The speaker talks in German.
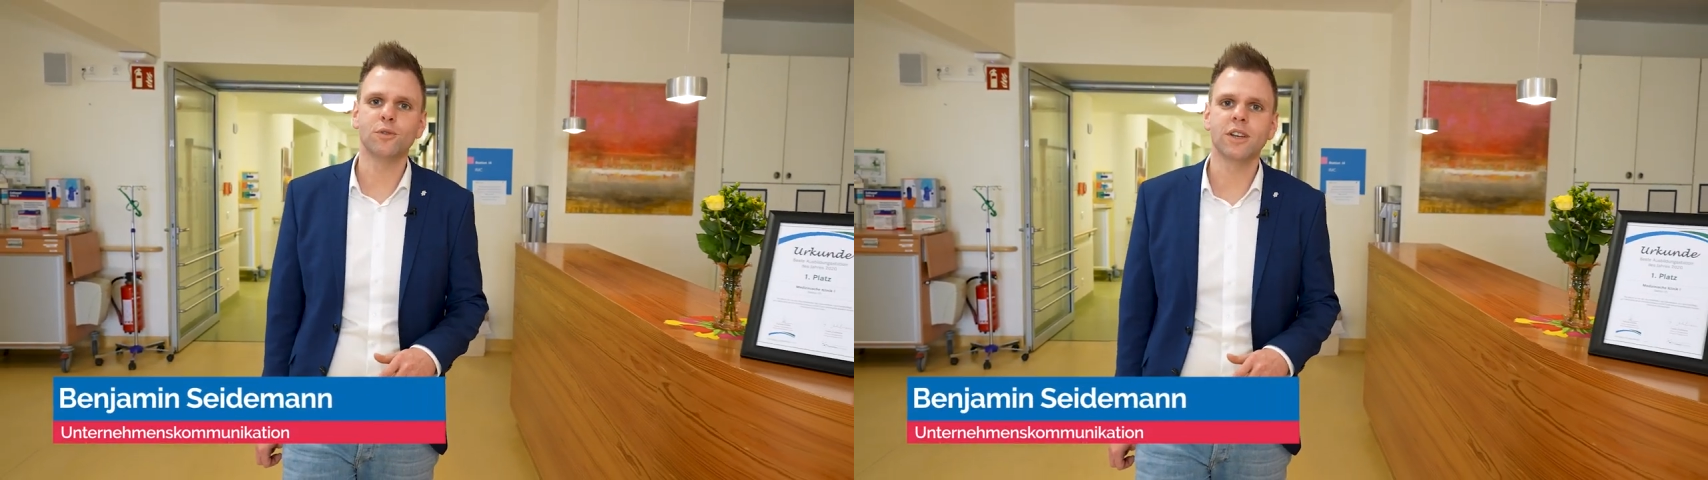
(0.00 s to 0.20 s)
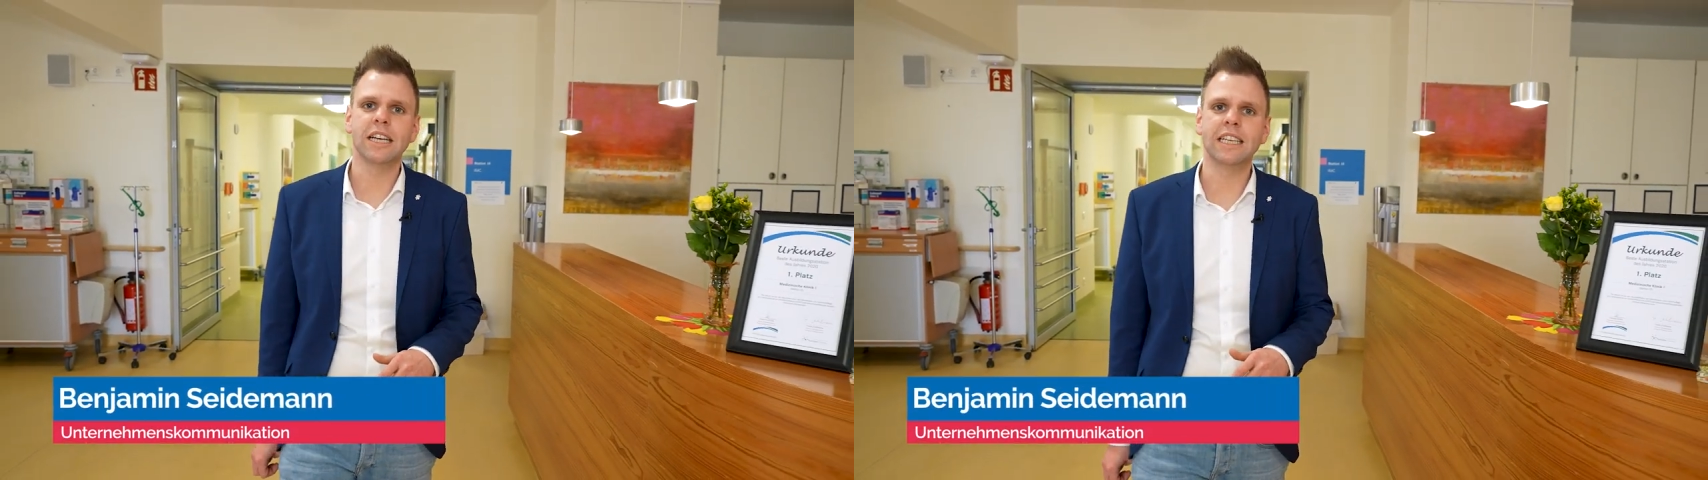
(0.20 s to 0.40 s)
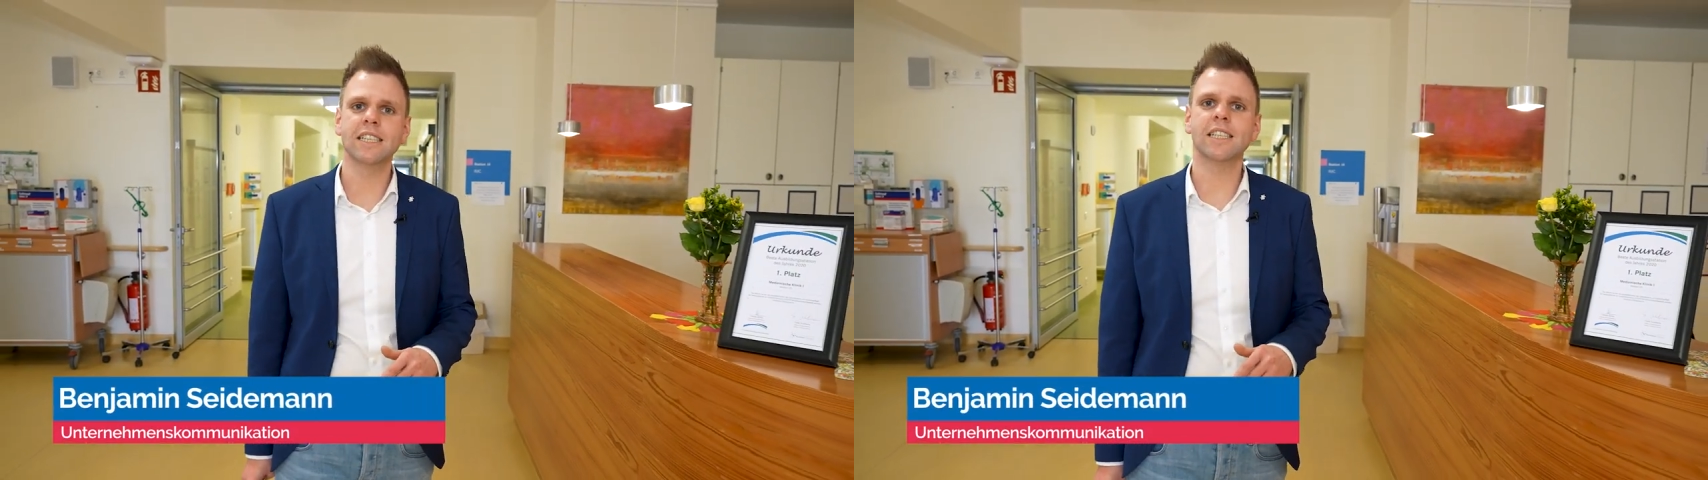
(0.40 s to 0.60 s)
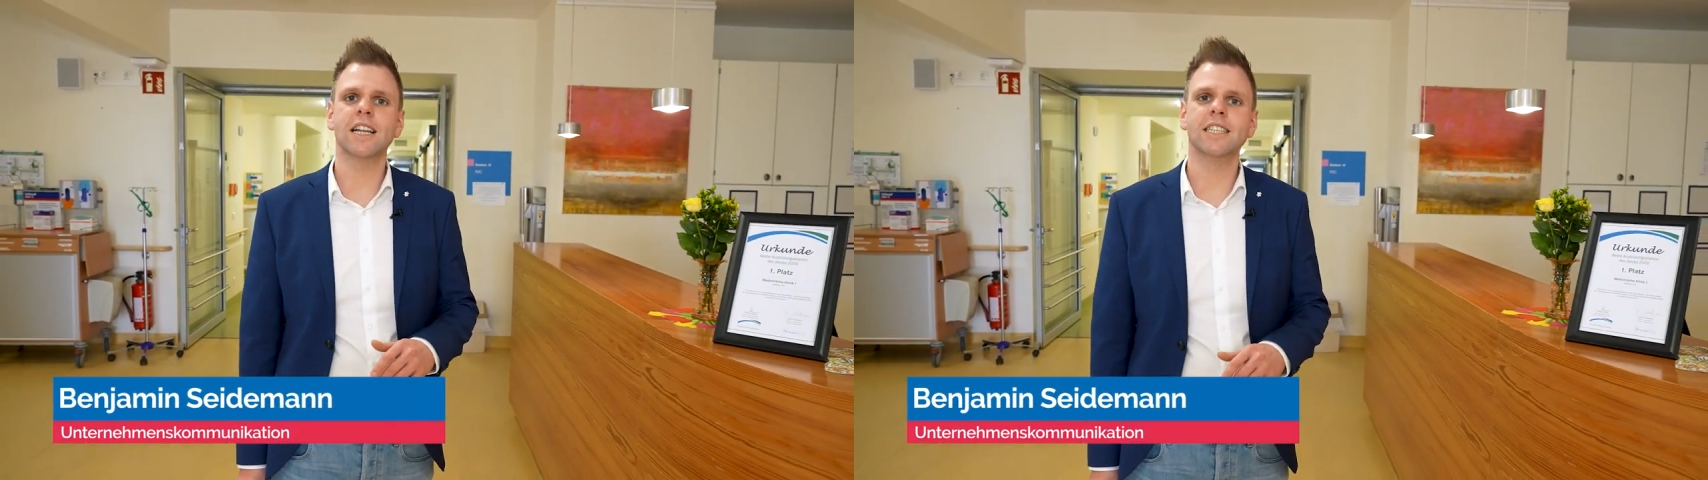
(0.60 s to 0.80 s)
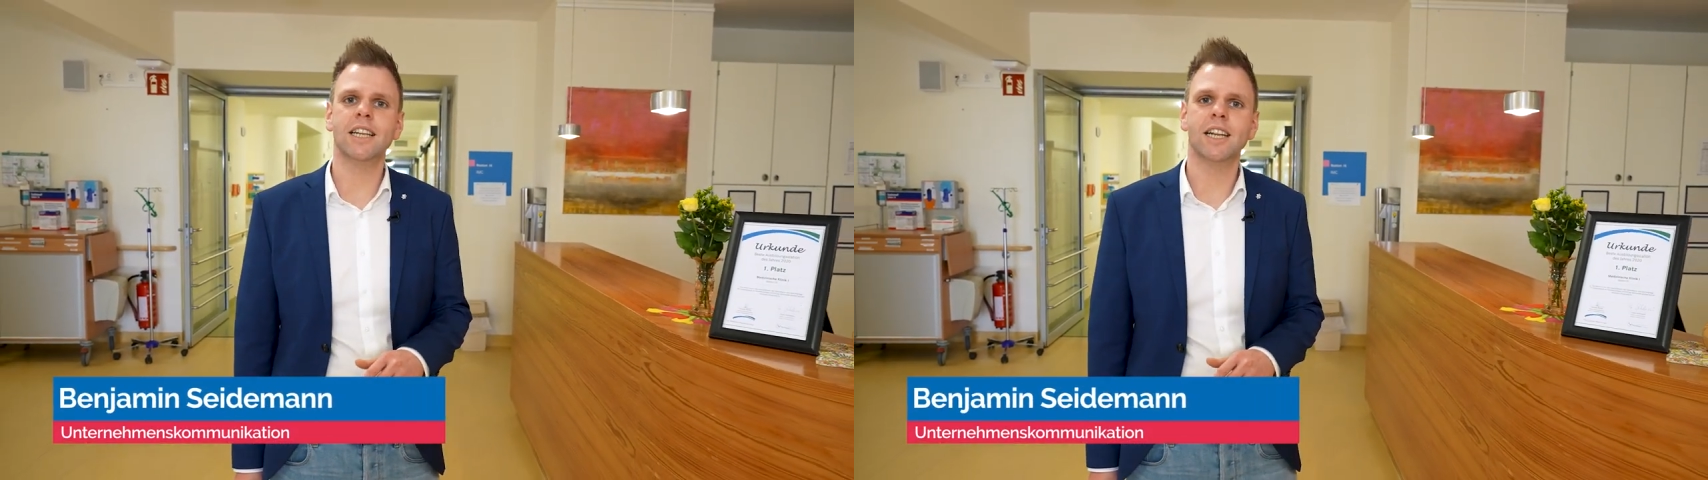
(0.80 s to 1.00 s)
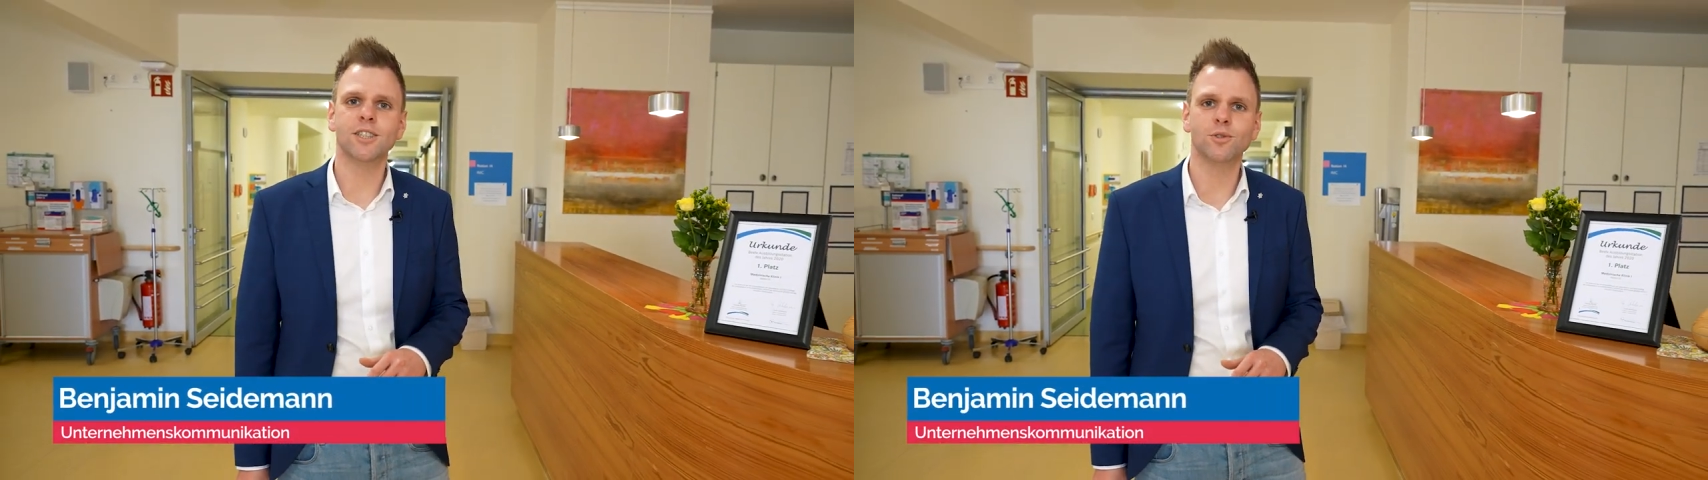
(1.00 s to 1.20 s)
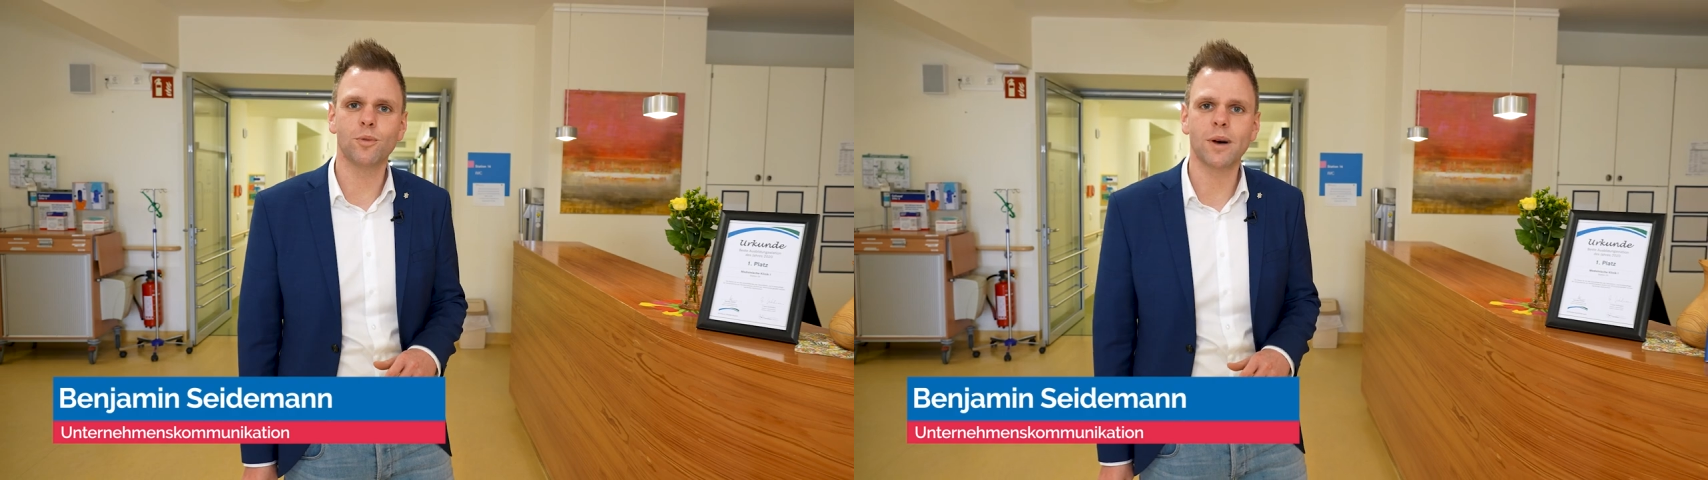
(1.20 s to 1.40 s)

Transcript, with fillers: wo wir jetzt gleich die leitende